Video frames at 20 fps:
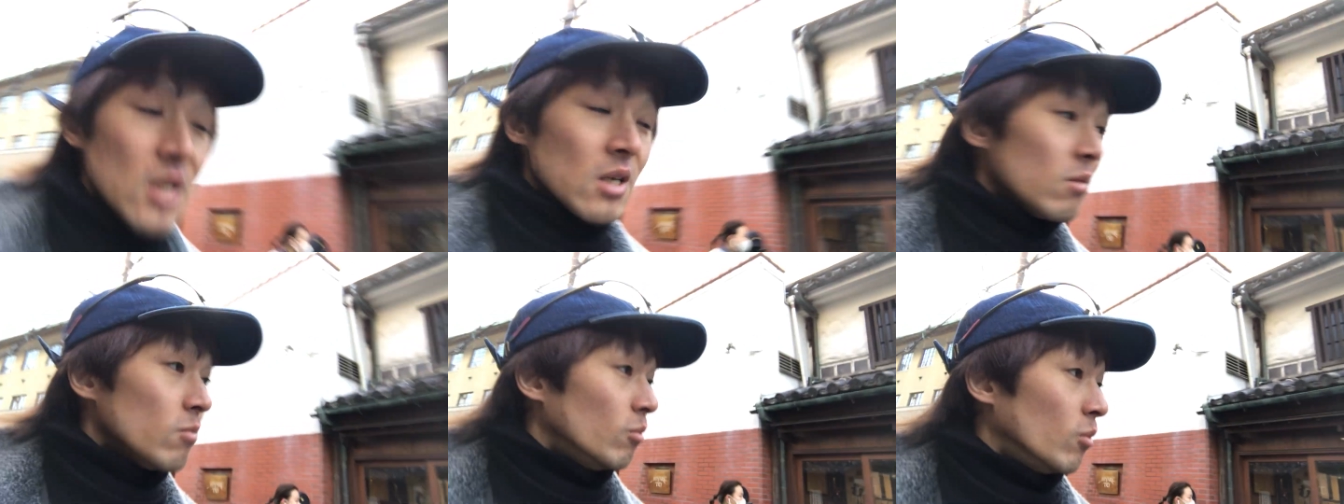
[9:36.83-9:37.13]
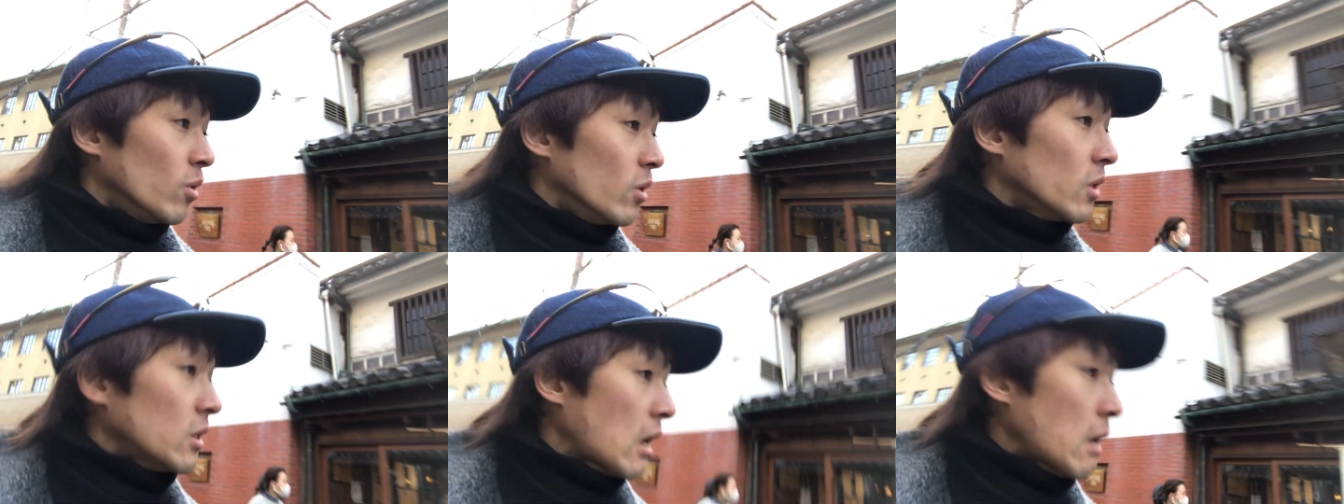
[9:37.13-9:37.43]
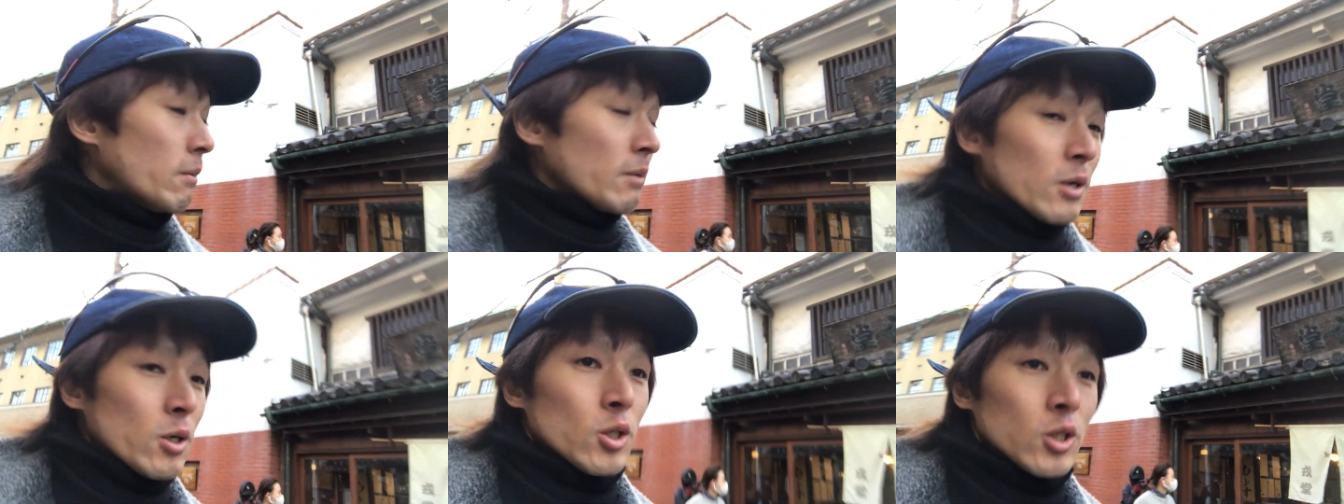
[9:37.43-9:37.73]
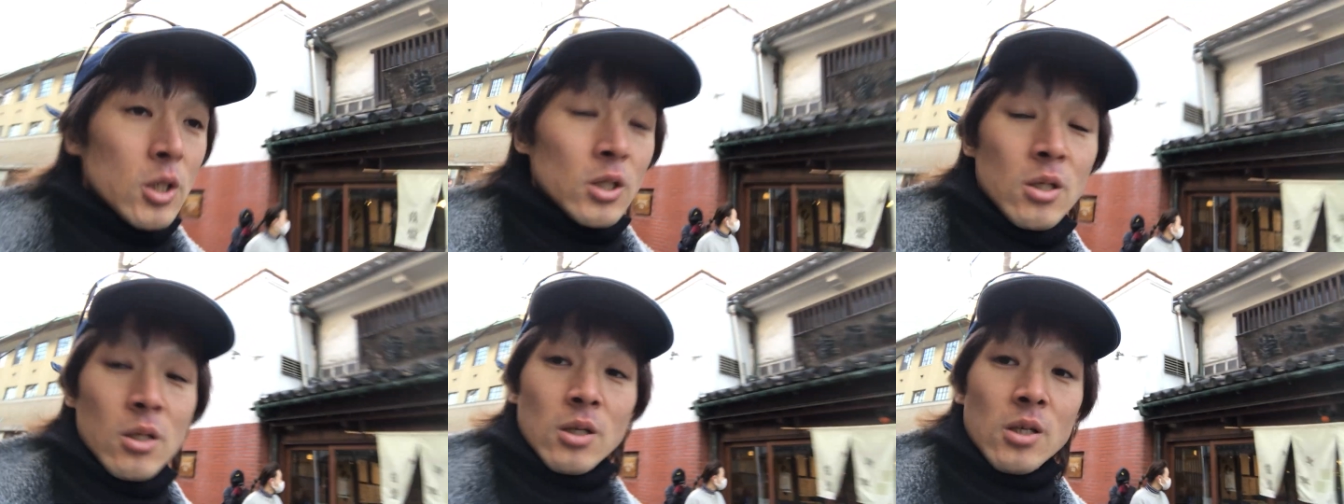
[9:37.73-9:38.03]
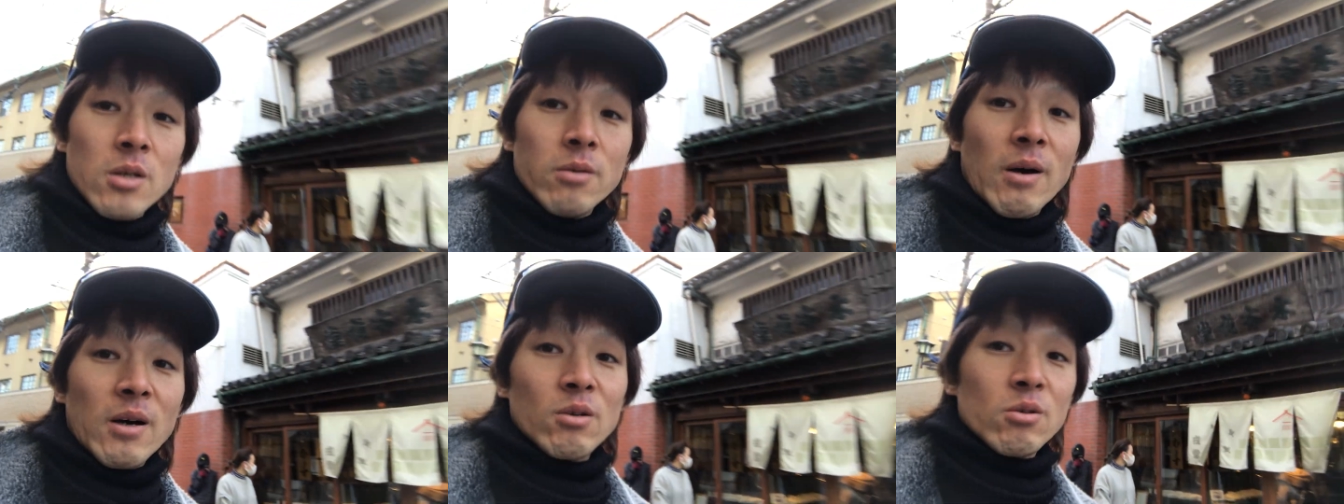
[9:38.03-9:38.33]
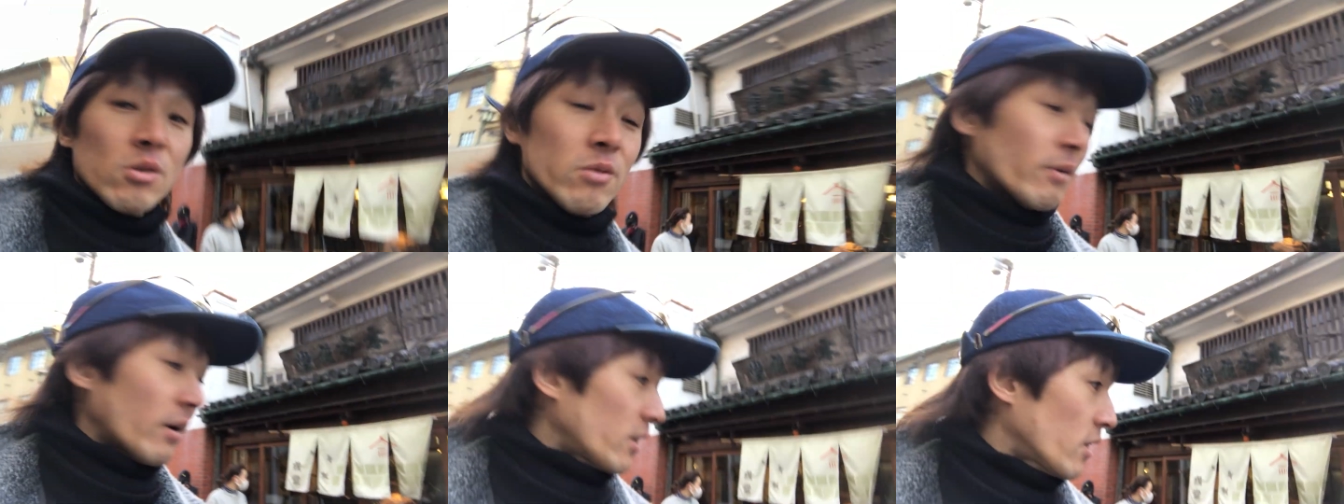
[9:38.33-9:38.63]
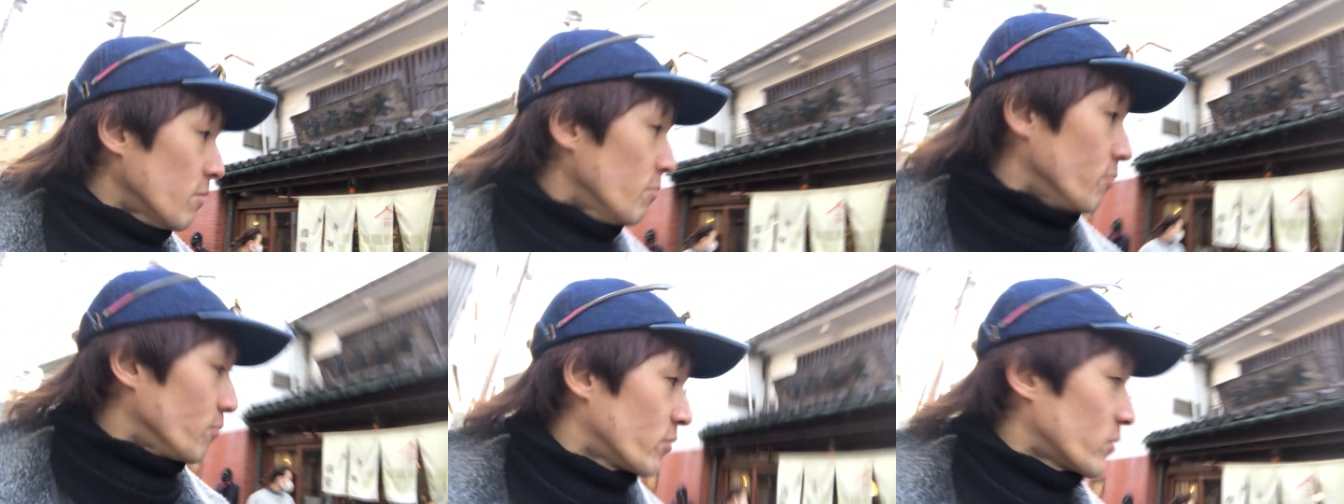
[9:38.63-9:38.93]
もうや岩国まで、
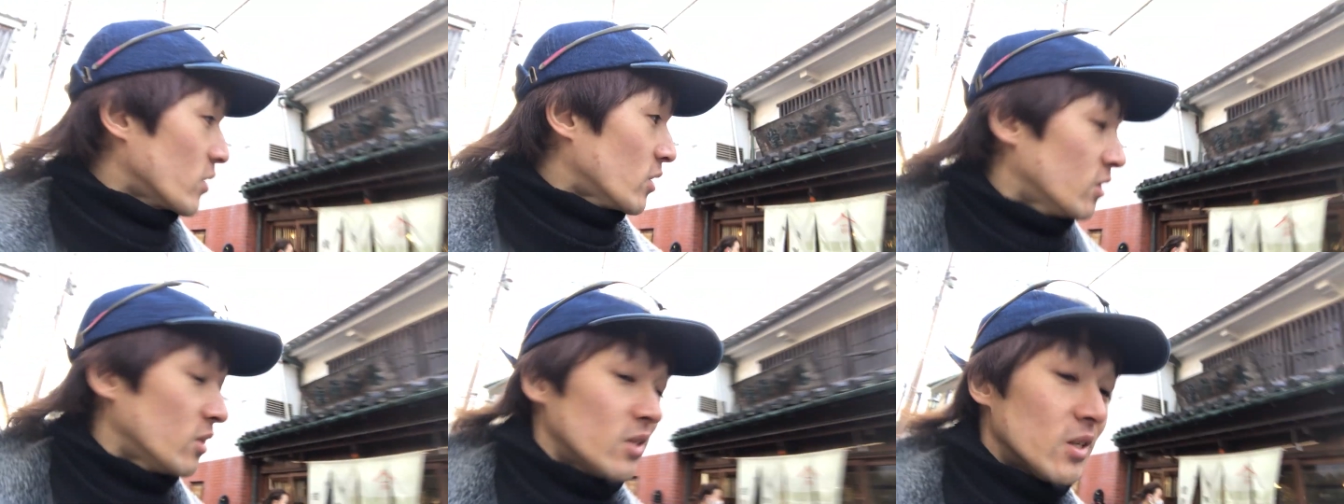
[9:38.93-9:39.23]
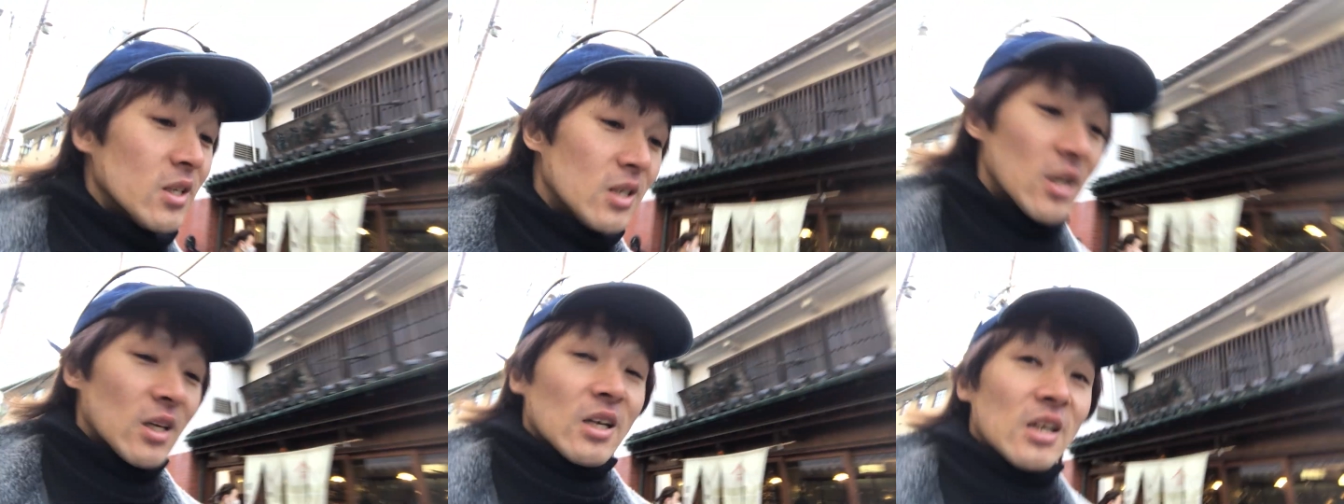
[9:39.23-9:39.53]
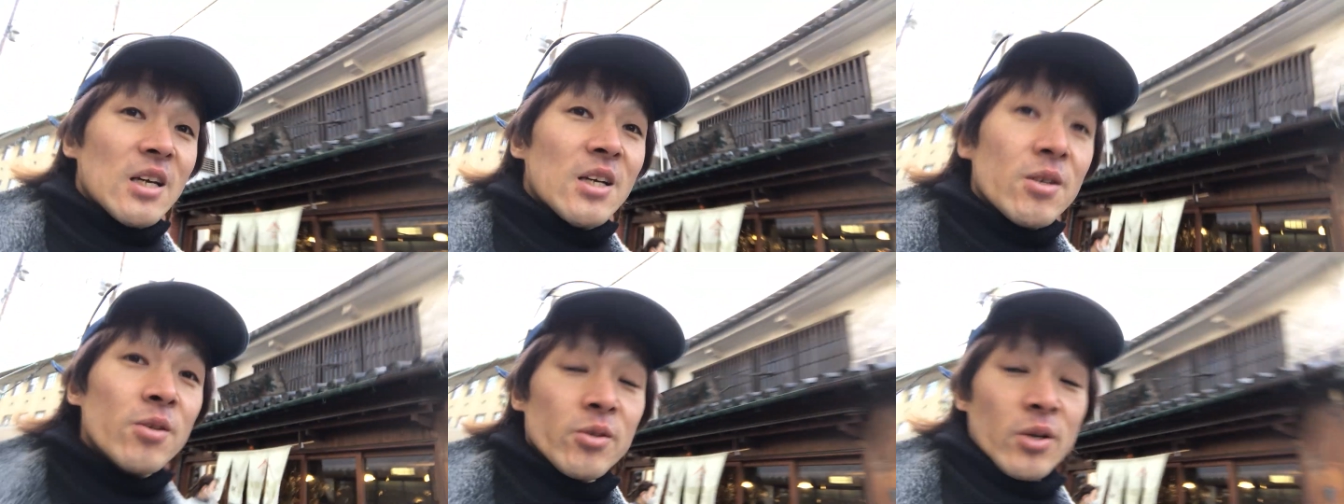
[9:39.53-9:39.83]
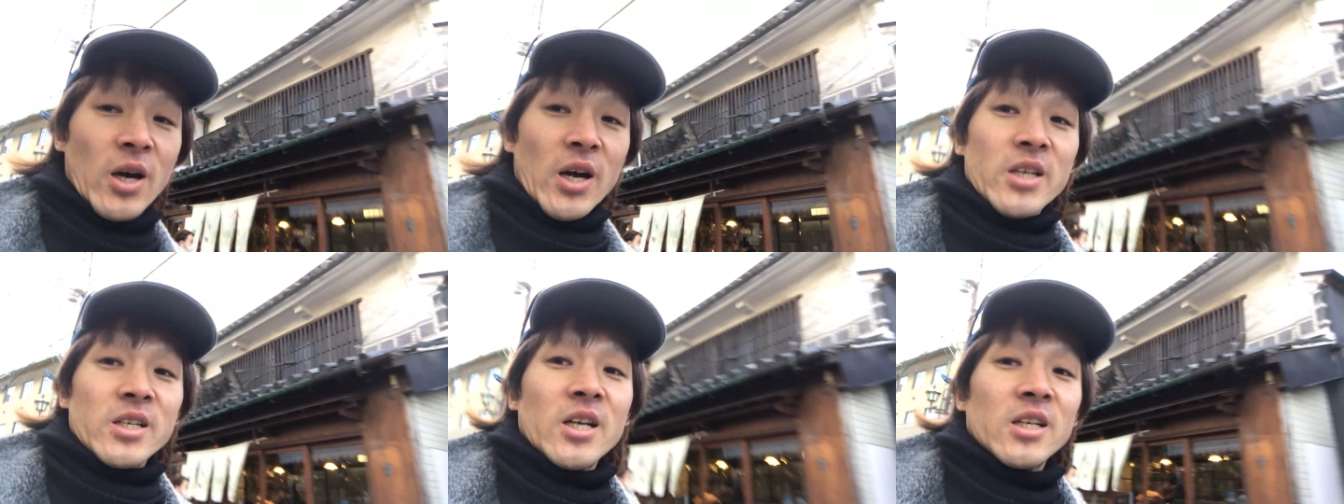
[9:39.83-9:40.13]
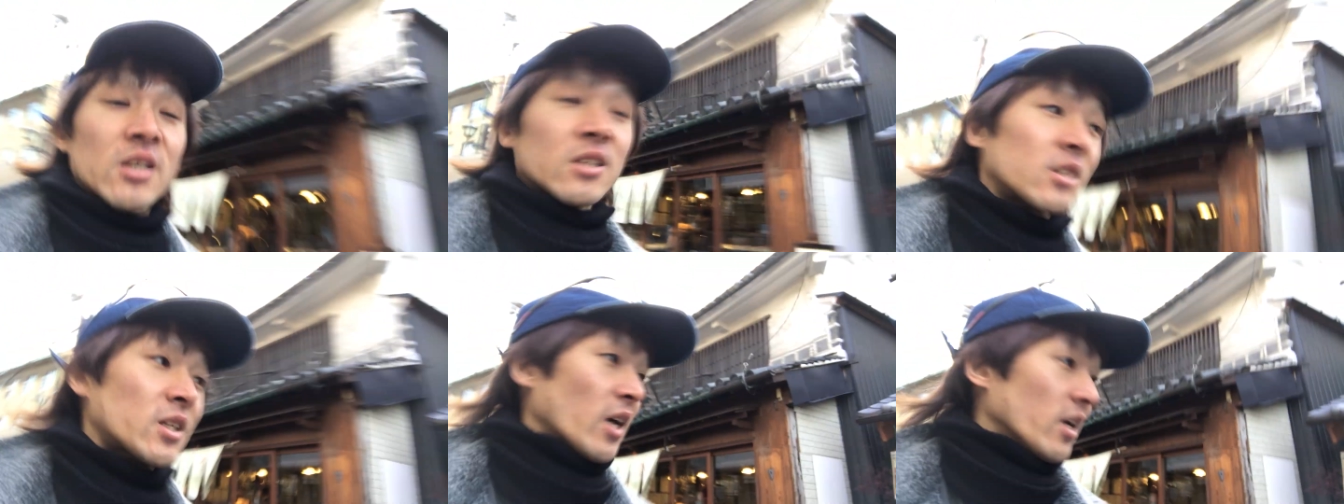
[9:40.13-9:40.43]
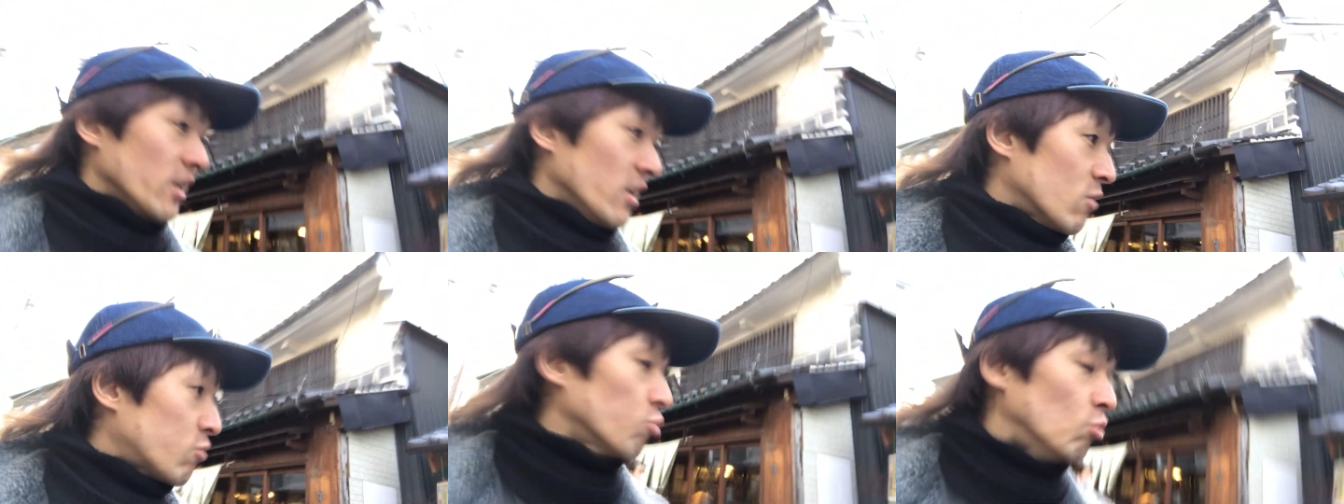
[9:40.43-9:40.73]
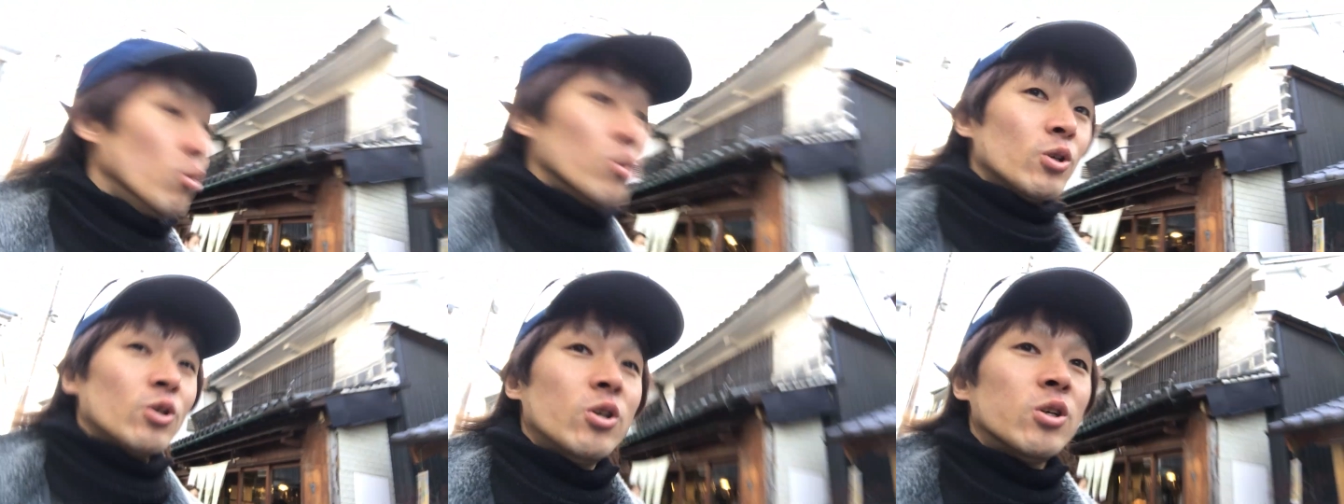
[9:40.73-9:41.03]
うん、間だったり、ね、
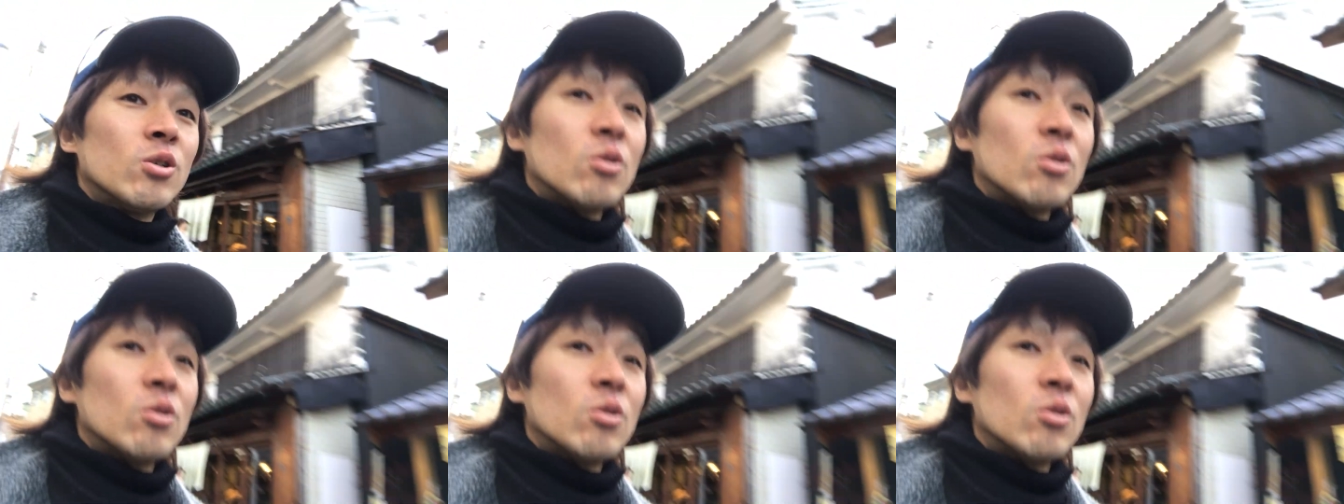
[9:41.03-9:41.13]
そういう